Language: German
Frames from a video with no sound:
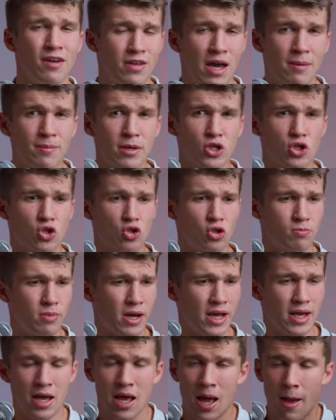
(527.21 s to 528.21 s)
Wir haben jetzt schon
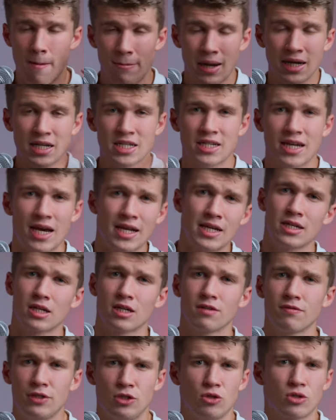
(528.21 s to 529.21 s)
bei manchen
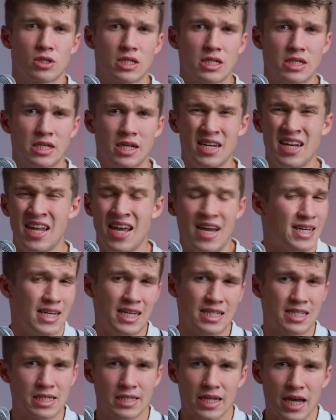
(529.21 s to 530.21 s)
anderen Videos gesehen,
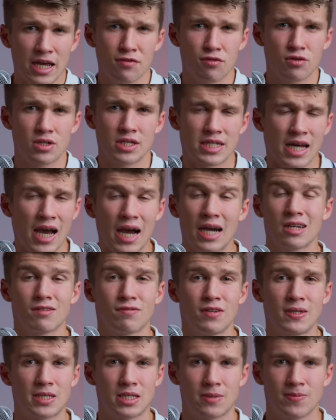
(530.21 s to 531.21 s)
dass das iPhone diese
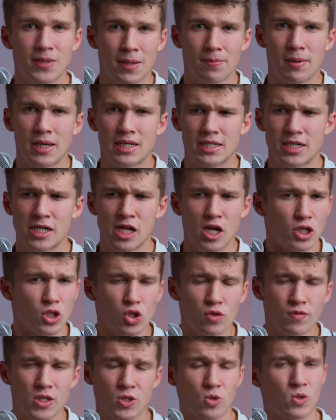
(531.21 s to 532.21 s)
48 Megapixel
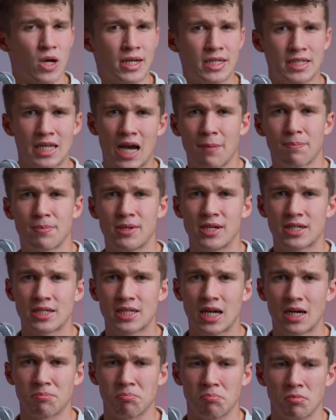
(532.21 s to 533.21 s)
sowieso gar nicht
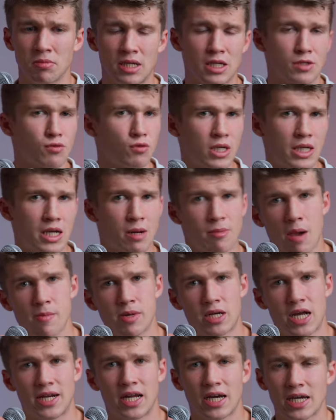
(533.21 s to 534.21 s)
abbilden kann. Das wurde dann mal
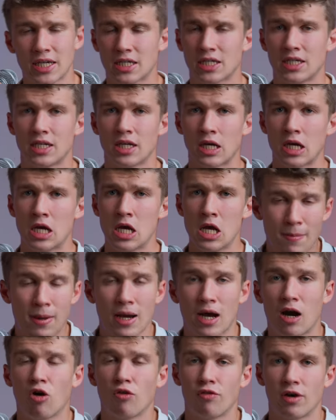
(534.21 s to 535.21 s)
mit einer richtigen
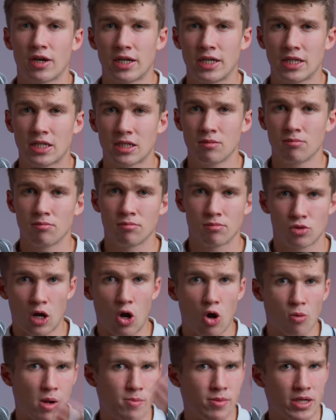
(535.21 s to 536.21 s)
Kamera auch verglichen,
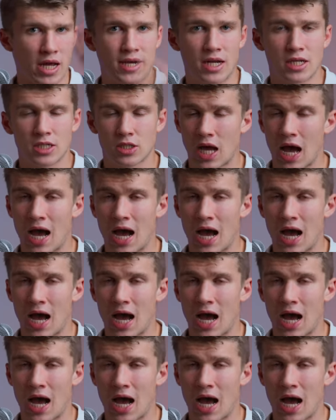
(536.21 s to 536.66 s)
dann auch mal mit einer